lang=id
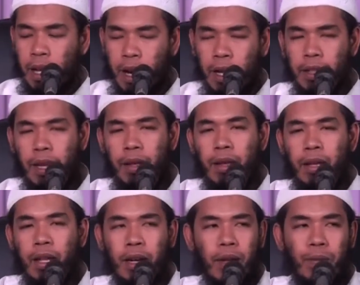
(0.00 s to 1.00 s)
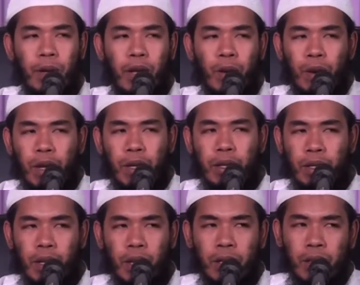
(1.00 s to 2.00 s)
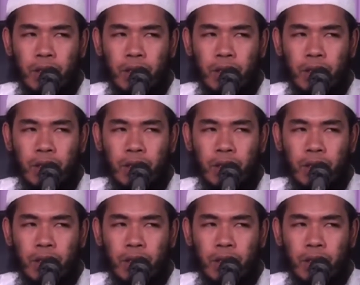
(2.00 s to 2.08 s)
Kan tadi ini yang dipilih oleh ya